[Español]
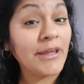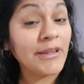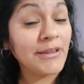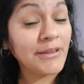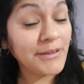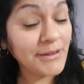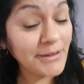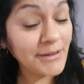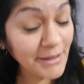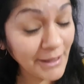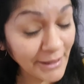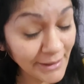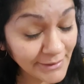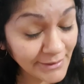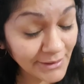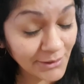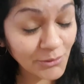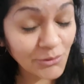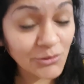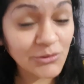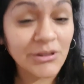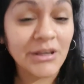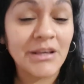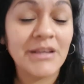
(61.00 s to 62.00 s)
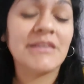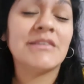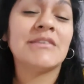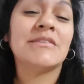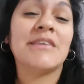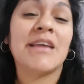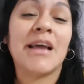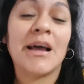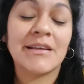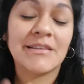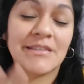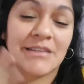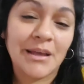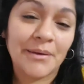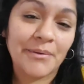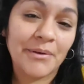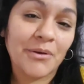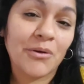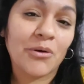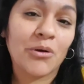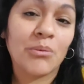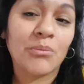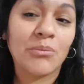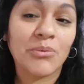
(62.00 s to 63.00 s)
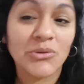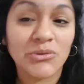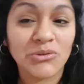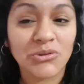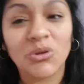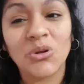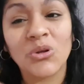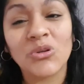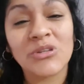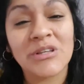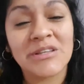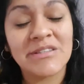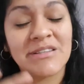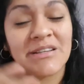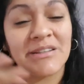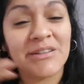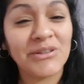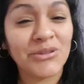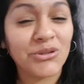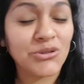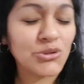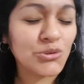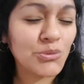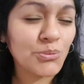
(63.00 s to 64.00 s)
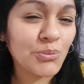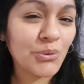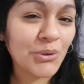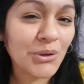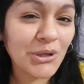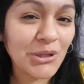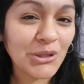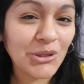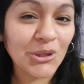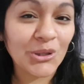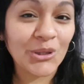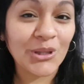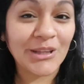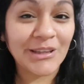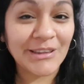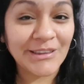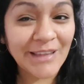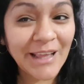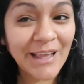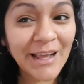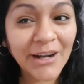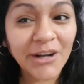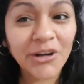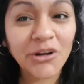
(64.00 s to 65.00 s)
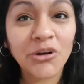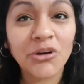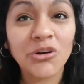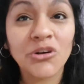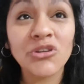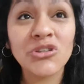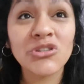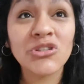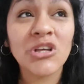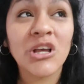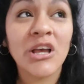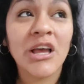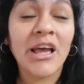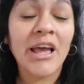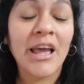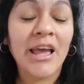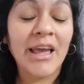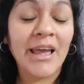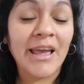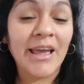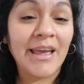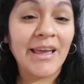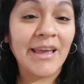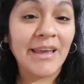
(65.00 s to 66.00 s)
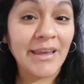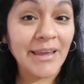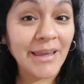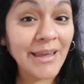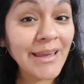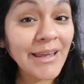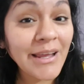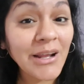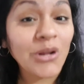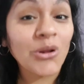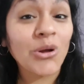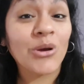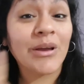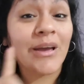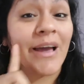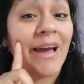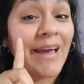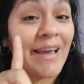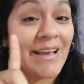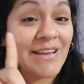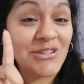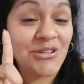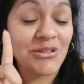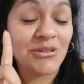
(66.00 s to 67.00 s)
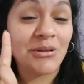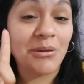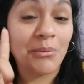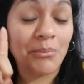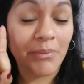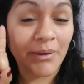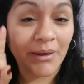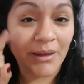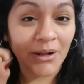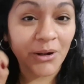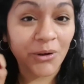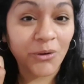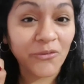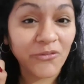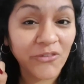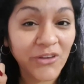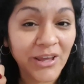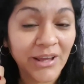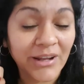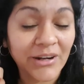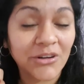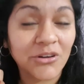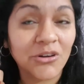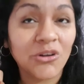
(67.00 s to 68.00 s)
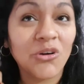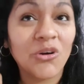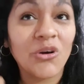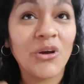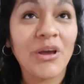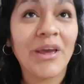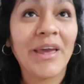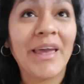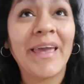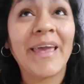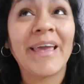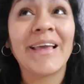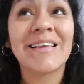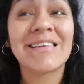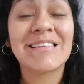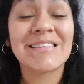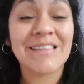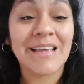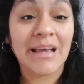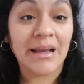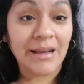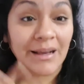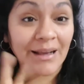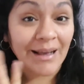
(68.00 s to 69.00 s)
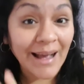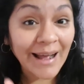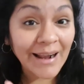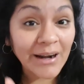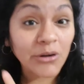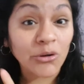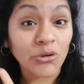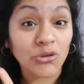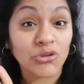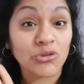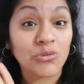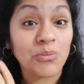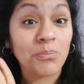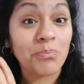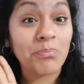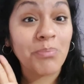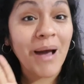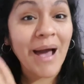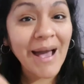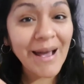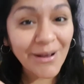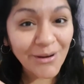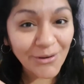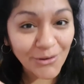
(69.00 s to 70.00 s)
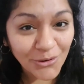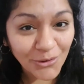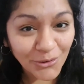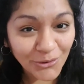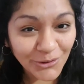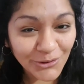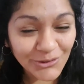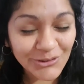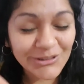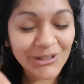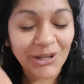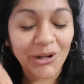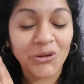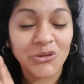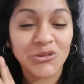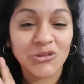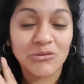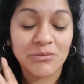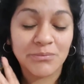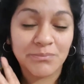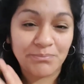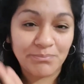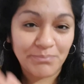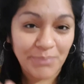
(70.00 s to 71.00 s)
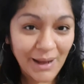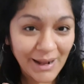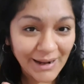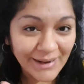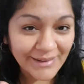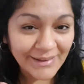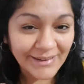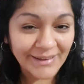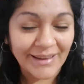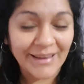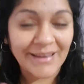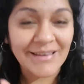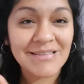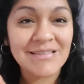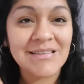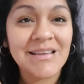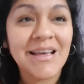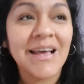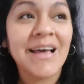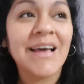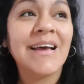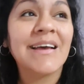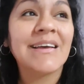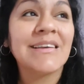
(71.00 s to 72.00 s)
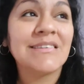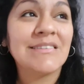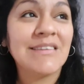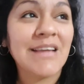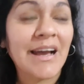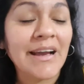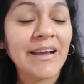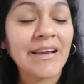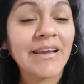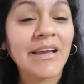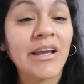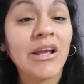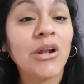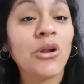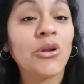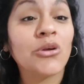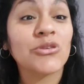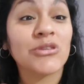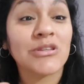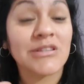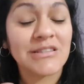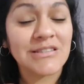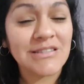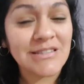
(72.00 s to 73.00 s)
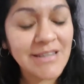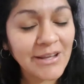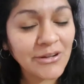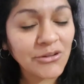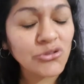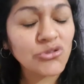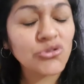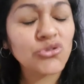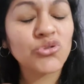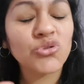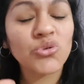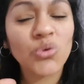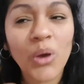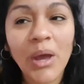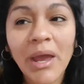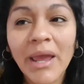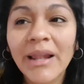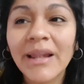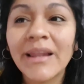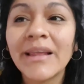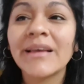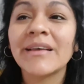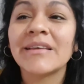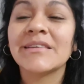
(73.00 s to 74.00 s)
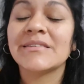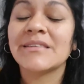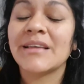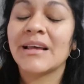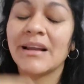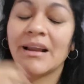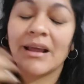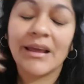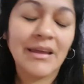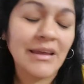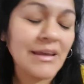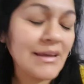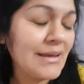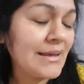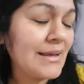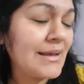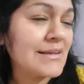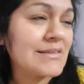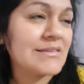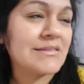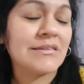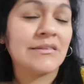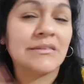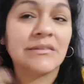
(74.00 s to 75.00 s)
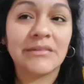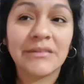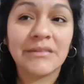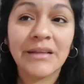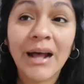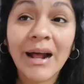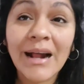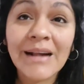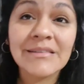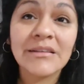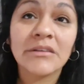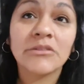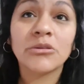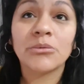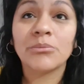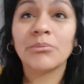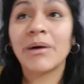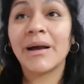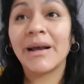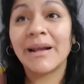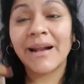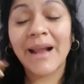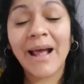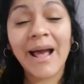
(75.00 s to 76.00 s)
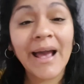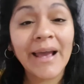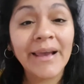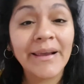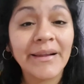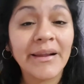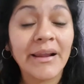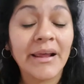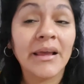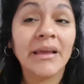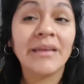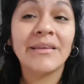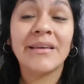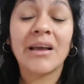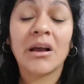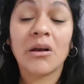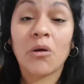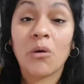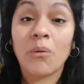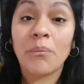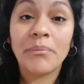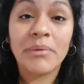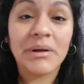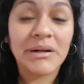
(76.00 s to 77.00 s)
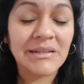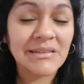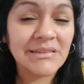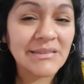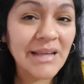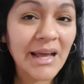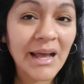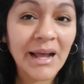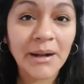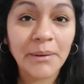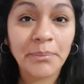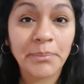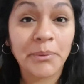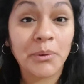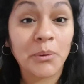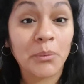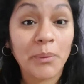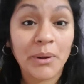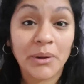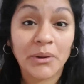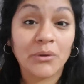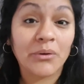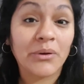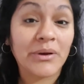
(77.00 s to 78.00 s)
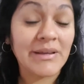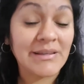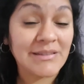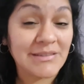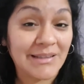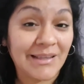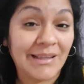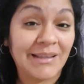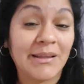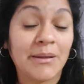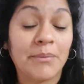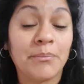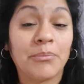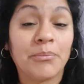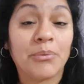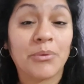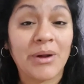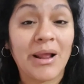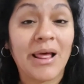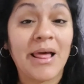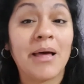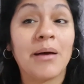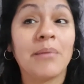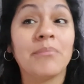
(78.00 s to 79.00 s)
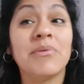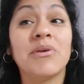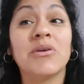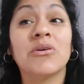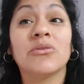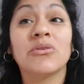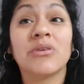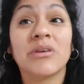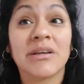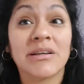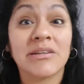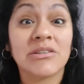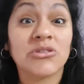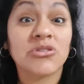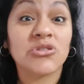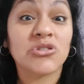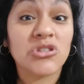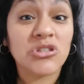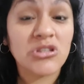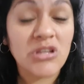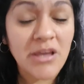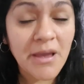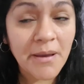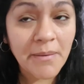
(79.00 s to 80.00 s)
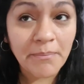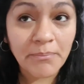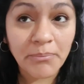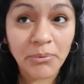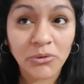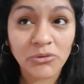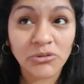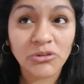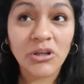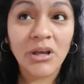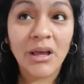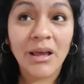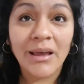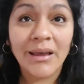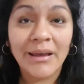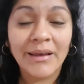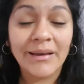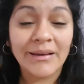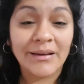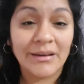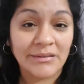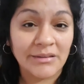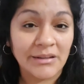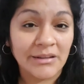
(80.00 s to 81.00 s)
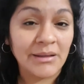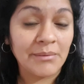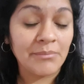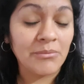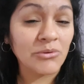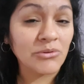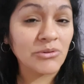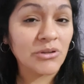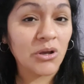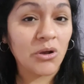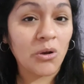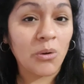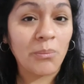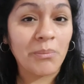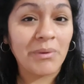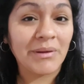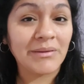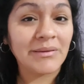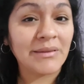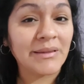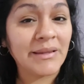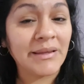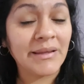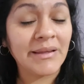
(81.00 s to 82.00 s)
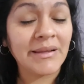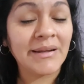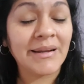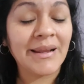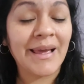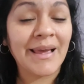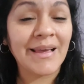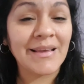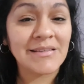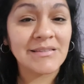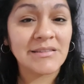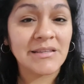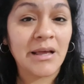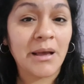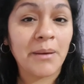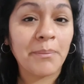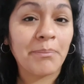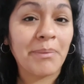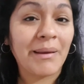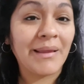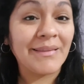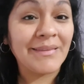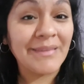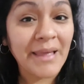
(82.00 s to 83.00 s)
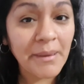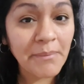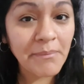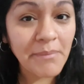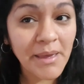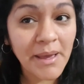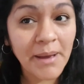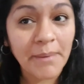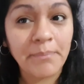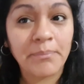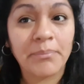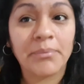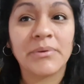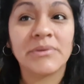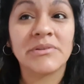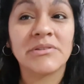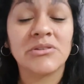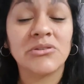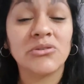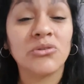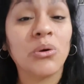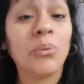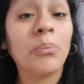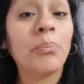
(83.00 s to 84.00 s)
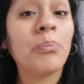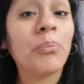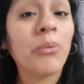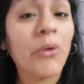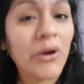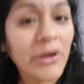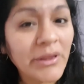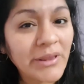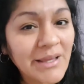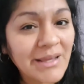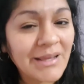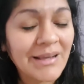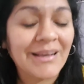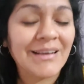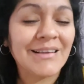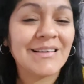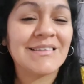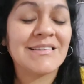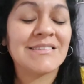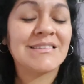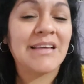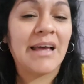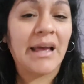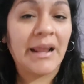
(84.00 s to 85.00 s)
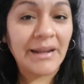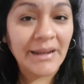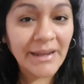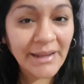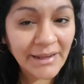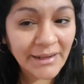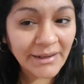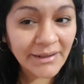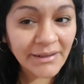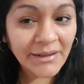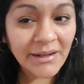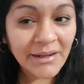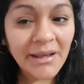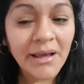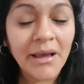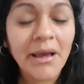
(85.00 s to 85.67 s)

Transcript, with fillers: entienden. Ustedes ya saben cómo son los ancianitos un poquito de tercos. Y lo que ha hecho también el gobierno es sacar los bancos de los parques, ya que los ancianos suelen estar ahí a sentarse, a tomar aire, ya conversar, pero bueno, en esta temporada, amigo, y en estos tiempos que tenemos que combatir esta pandemia, pues no pueden salir,